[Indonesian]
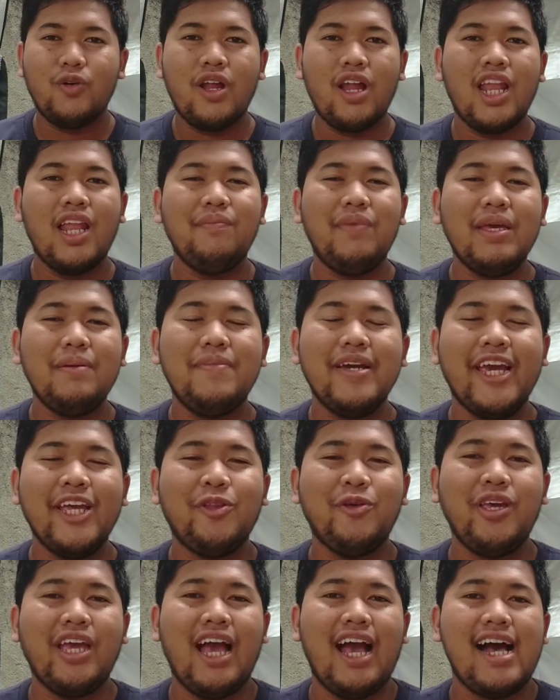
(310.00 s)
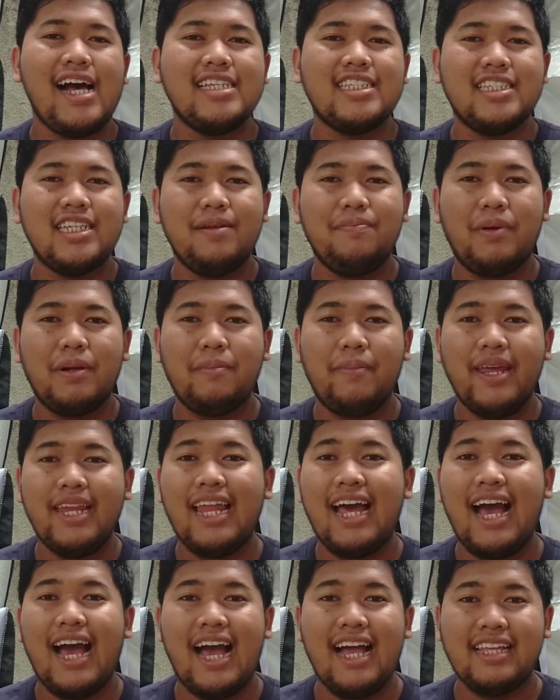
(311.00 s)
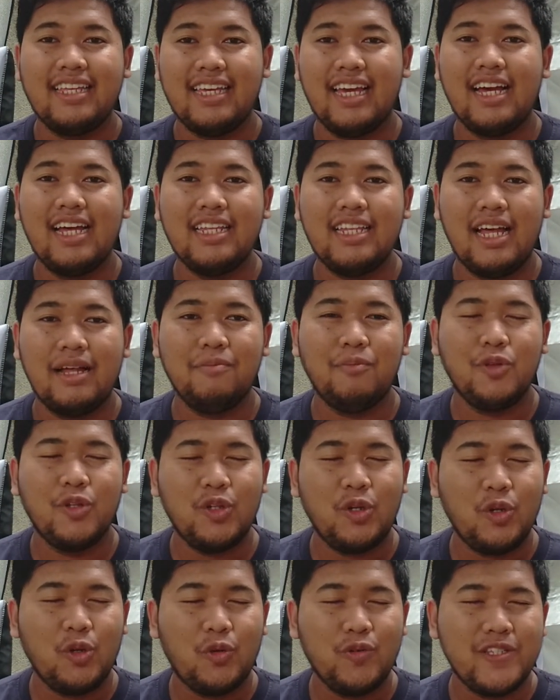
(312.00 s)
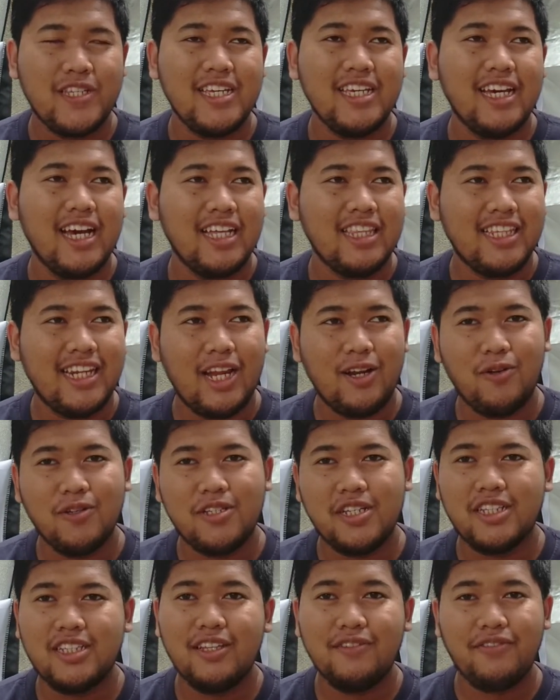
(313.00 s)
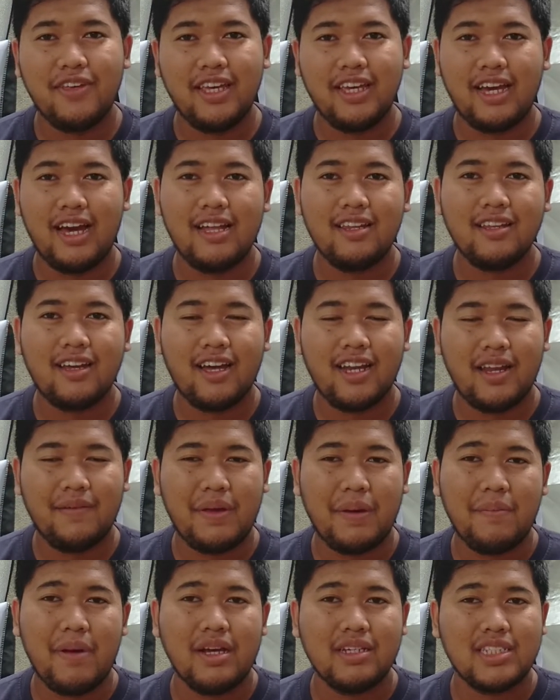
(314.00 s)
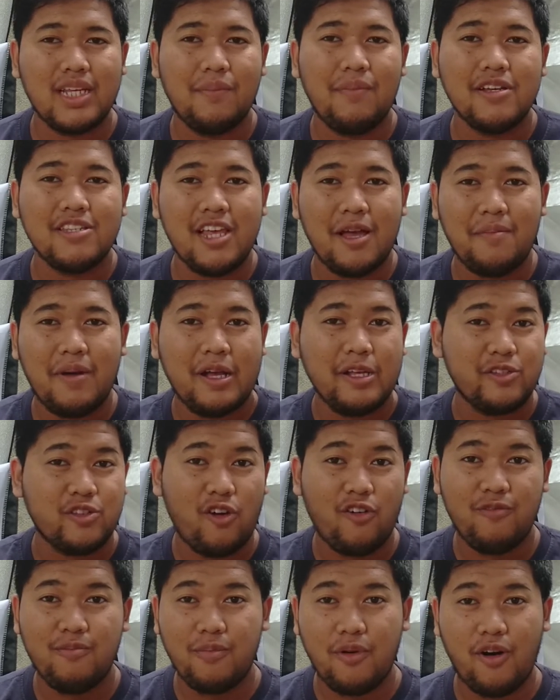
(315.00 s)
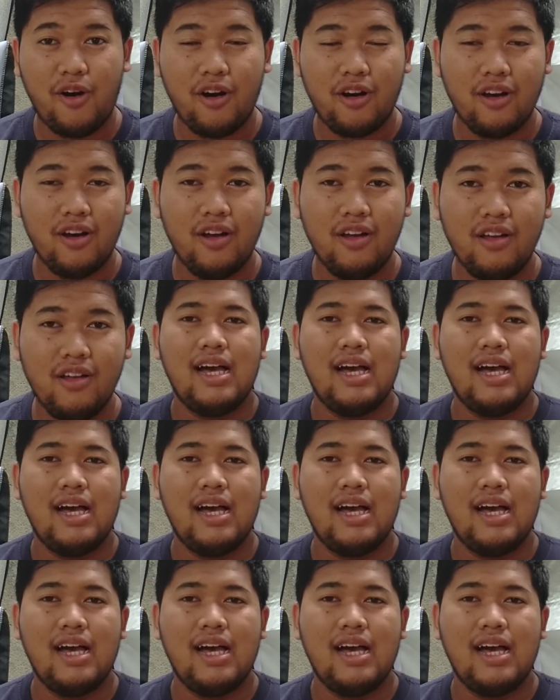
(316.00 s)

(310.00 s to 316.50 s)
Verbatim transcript: Kurang lebih begitu ya hasil perbedaannya dan menurutku sih nggak terlalu signifikan karena memang sama-sama softbox.